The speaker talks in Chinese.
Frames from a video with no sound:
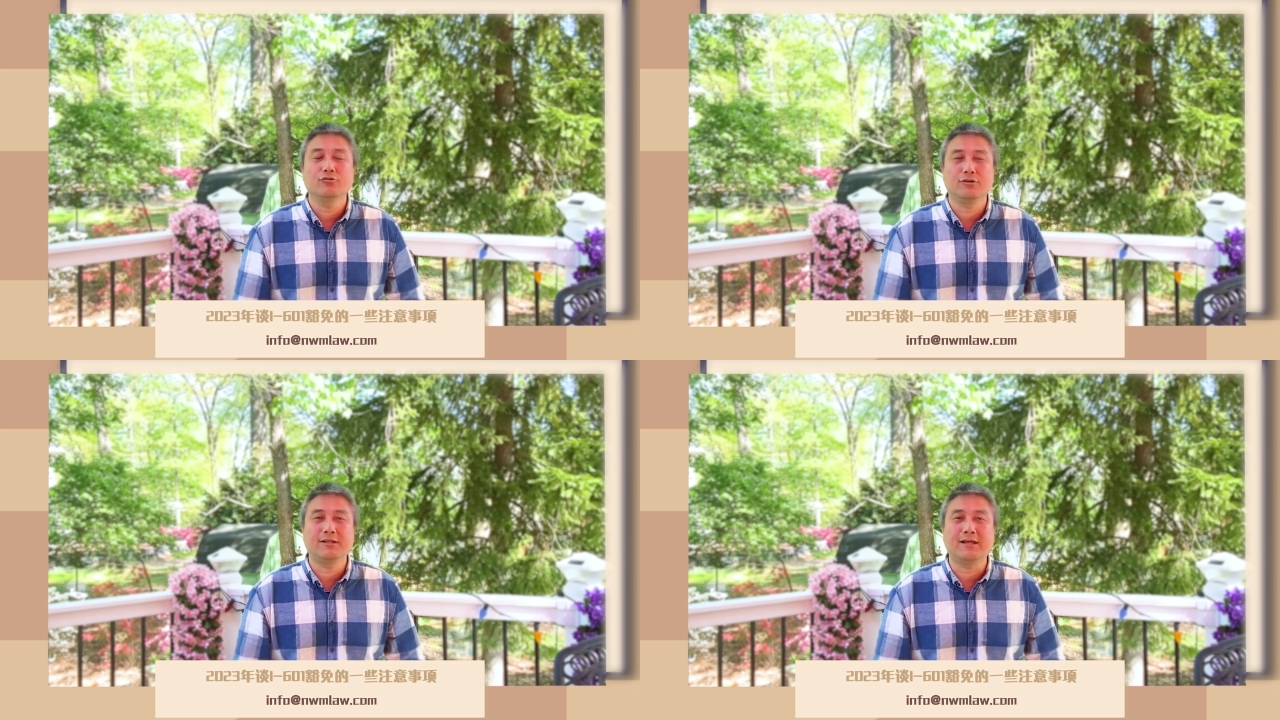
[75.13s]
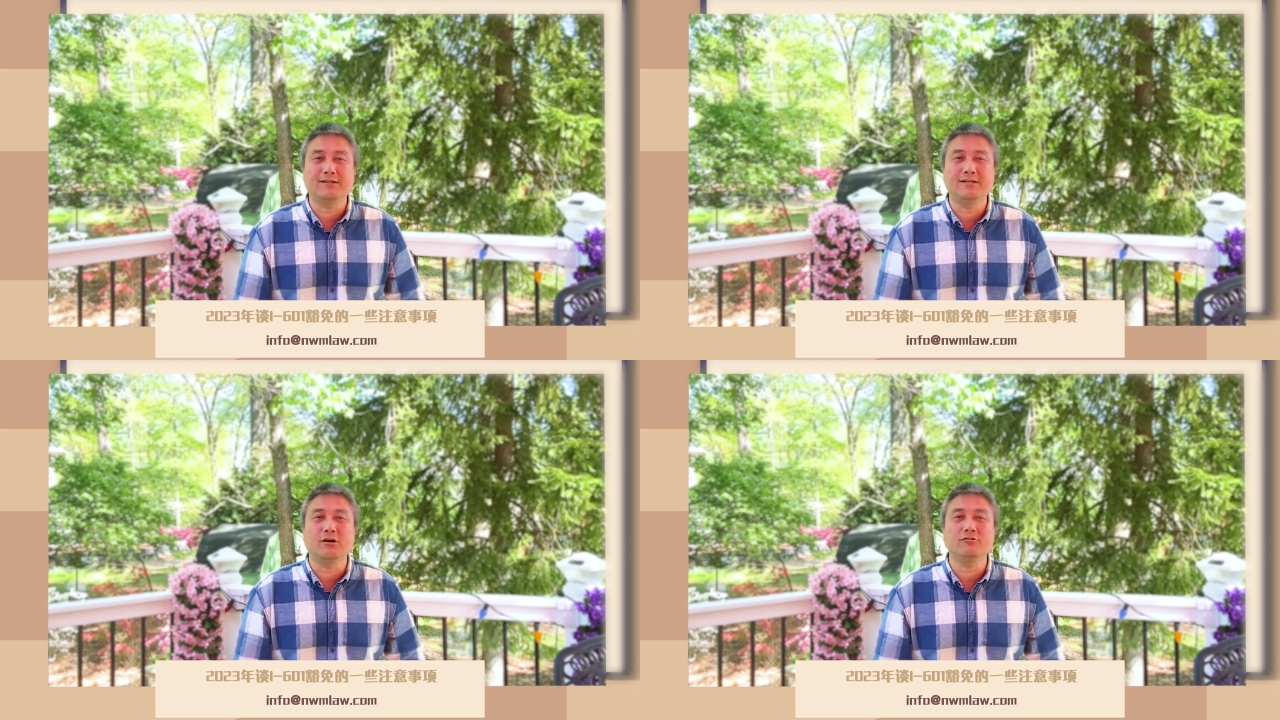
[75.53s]
所以他在
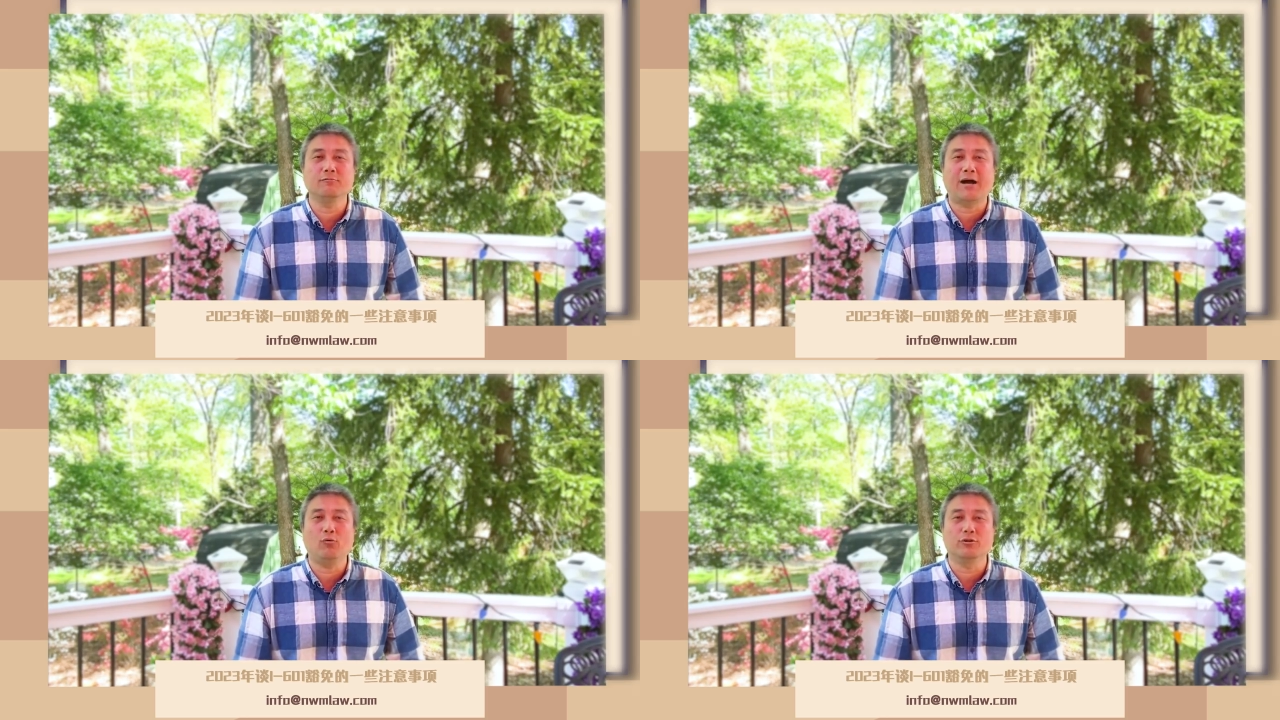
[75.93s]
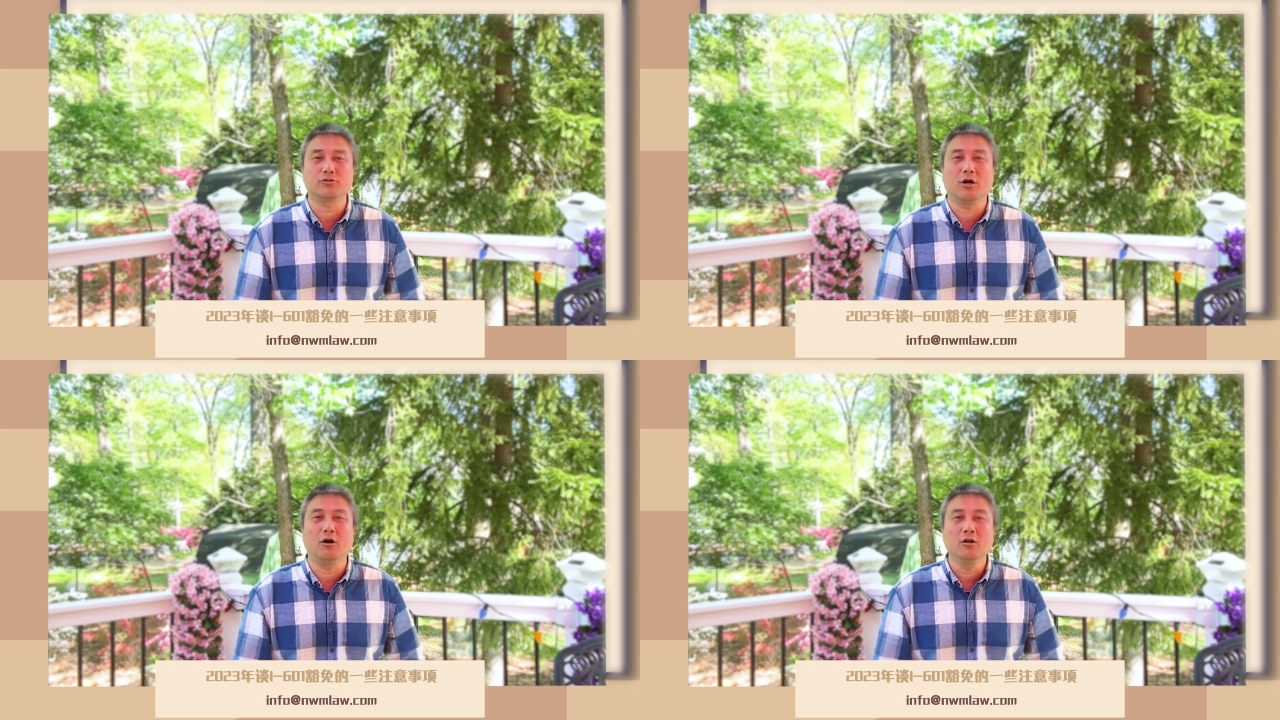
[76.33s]
提交四八五的
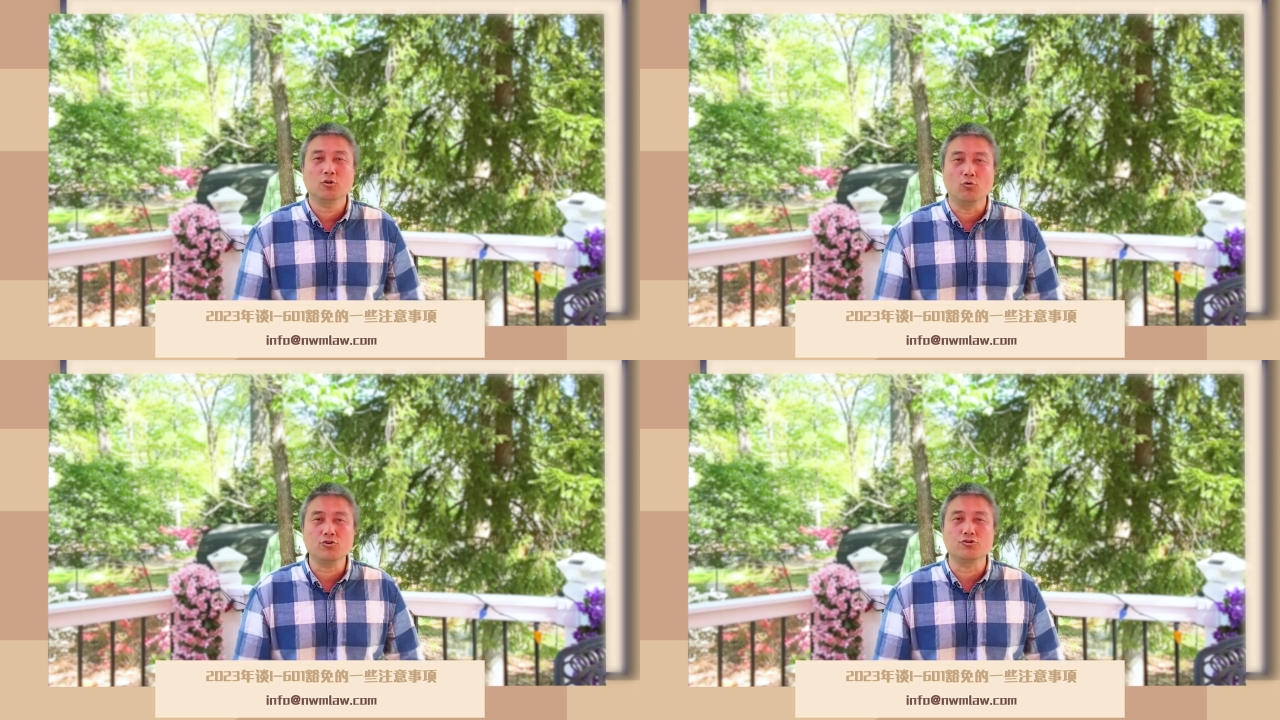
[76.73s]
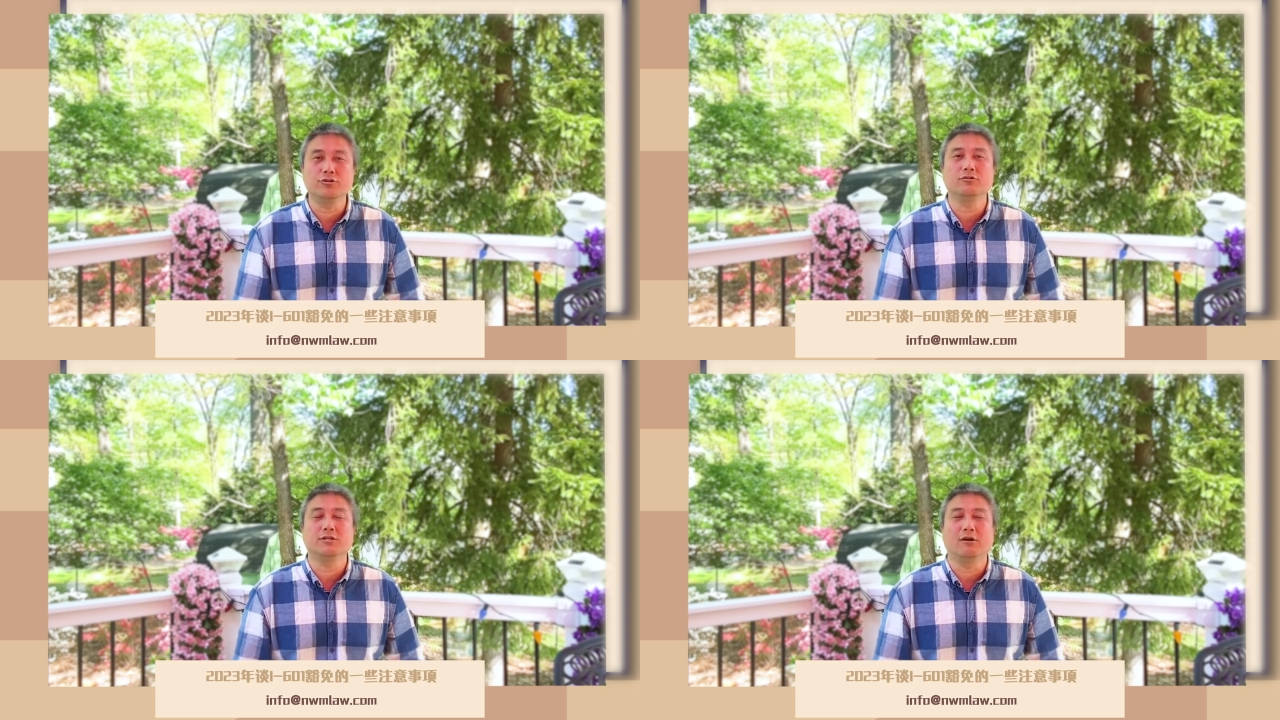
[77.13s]
时候同时
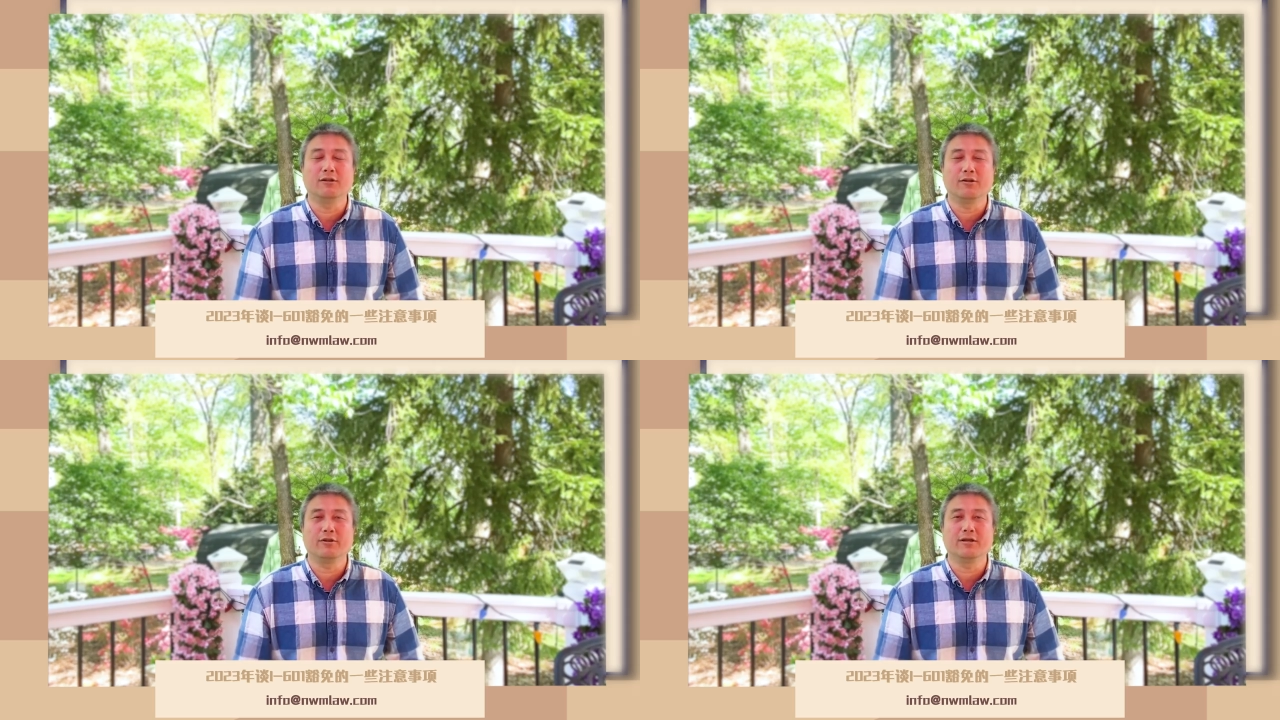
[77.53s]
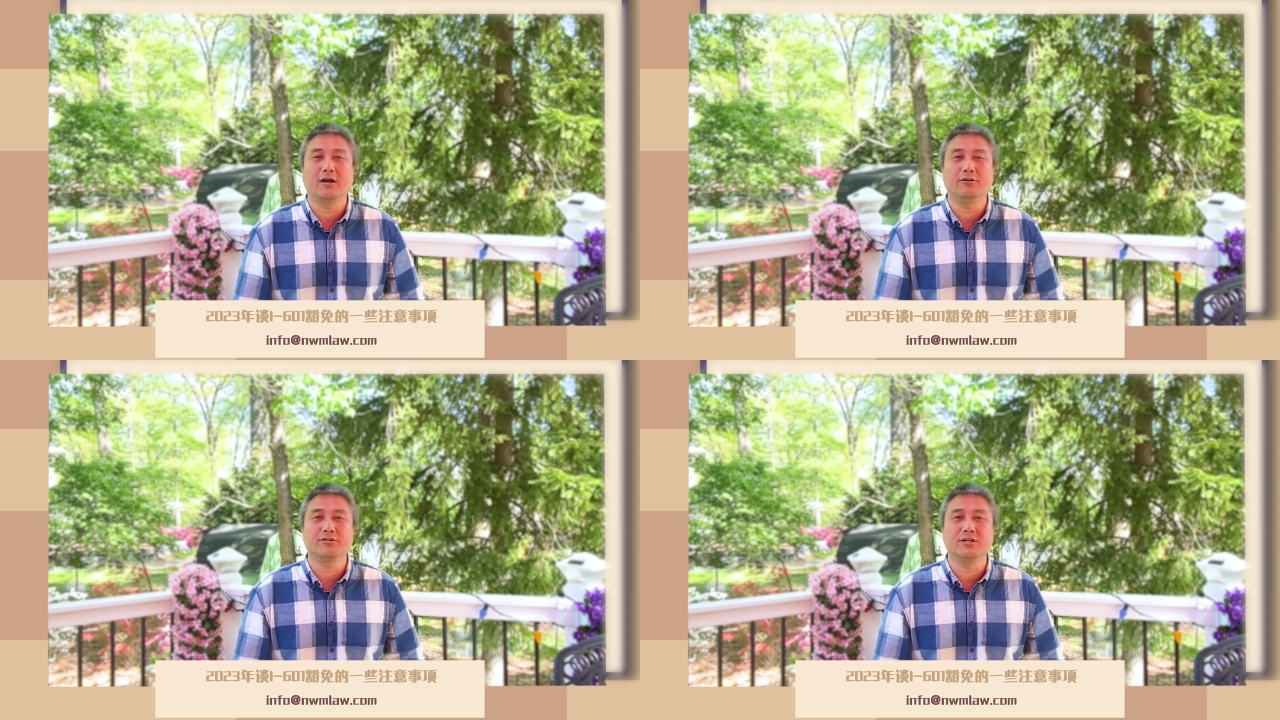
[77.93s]
就交了六零
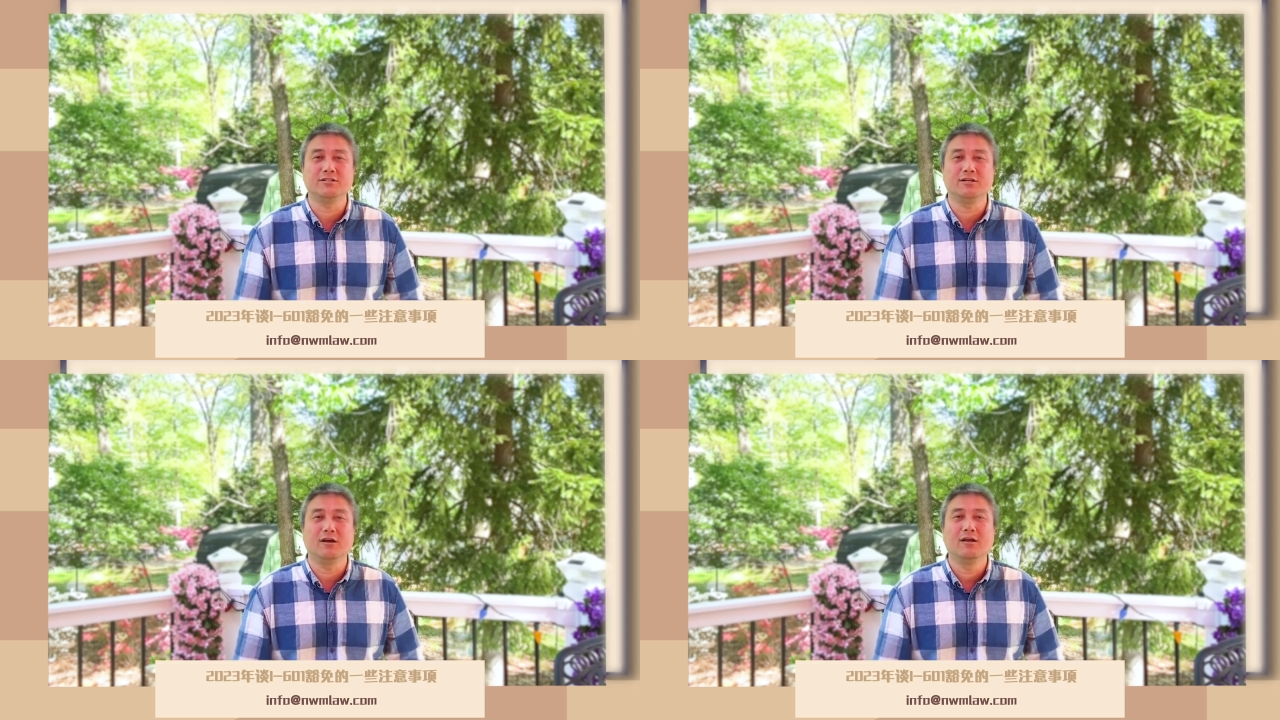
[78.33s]
幺的申请。